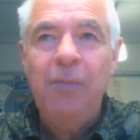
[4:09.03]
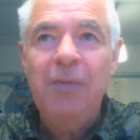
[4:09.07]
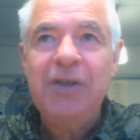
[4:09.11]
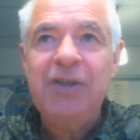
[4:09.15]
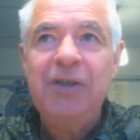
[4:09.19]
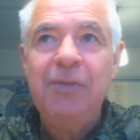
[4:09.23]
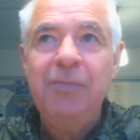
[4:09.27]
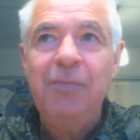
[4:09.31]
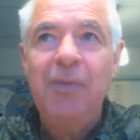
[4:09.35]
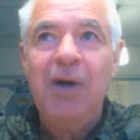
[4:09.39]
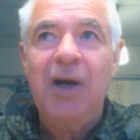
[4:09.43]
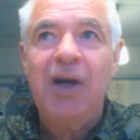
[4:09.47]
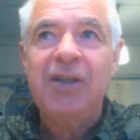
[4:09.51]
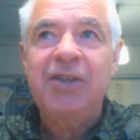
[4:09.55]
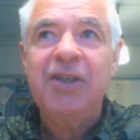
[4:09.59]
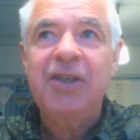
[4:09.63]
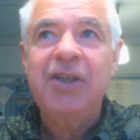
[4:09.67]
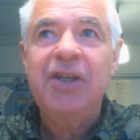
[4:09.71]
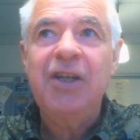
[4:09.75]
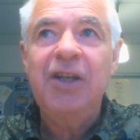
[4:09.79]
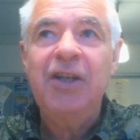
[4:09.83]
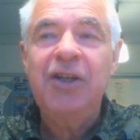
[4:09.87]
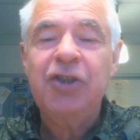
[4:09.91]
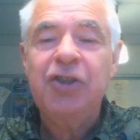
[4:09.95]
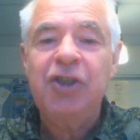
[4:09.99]

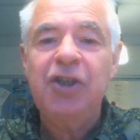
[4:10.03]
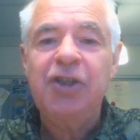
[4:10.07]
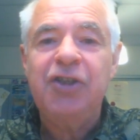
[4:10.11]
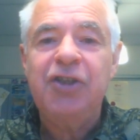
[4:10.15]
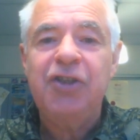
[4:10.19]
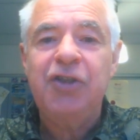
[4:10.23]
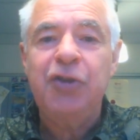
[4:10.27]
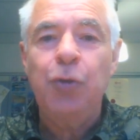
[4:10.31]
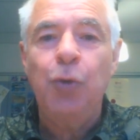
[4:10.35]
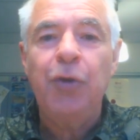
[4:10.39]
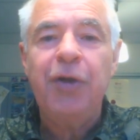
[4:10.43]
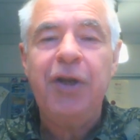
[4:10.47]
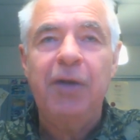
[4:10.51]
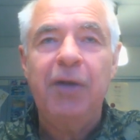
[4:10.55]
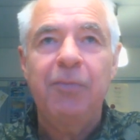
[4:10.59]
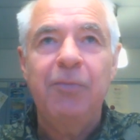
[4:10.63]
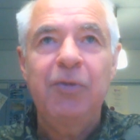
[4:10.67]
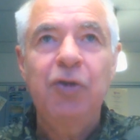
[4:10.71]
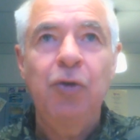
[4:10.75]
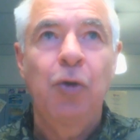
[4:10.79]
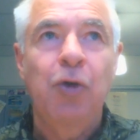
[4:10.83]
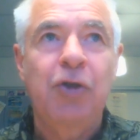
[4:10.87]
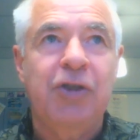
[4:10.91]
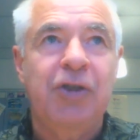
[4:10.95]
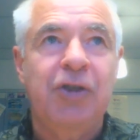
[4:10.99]
математики лежит теория
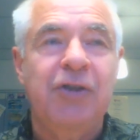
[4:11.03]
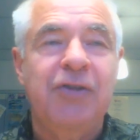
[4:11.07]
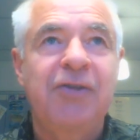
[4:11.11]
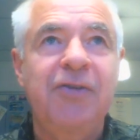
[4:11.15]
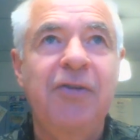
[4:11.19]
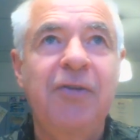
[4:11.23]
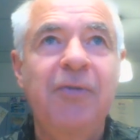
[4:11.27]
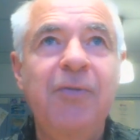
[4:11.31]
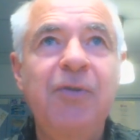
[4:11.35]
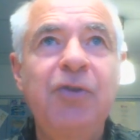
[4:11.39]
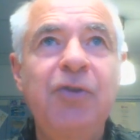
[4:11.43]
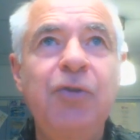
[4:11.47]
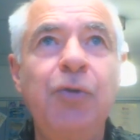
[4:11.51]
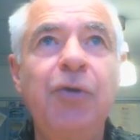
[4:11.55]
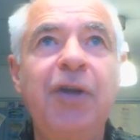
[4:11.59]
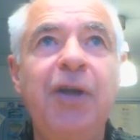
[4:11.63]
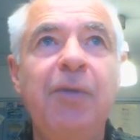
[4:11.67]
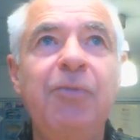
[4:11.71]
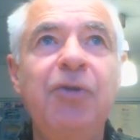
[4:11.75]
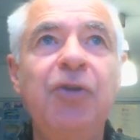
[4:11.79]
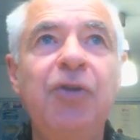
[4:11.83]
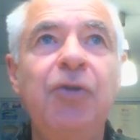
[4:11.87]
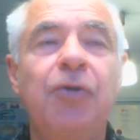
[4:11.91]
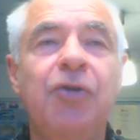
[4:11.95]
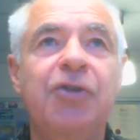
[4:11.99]
множеств.
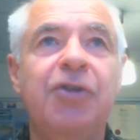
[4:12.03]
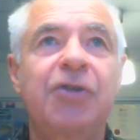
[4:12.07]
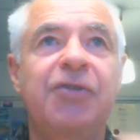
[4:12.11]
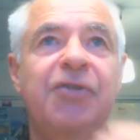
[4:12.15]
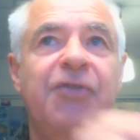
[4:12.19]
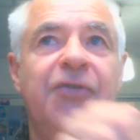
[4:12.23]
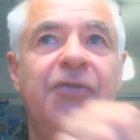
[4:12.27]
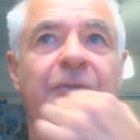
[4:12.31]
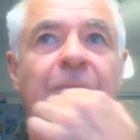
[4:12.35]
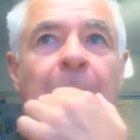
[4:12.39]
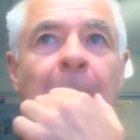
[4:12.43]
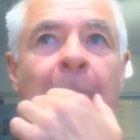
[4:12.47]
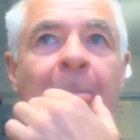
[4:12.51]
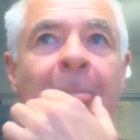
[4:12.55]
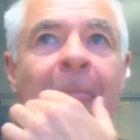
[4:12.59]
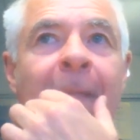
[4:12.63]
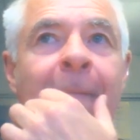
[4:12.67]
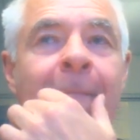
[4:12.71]
Теория множеств.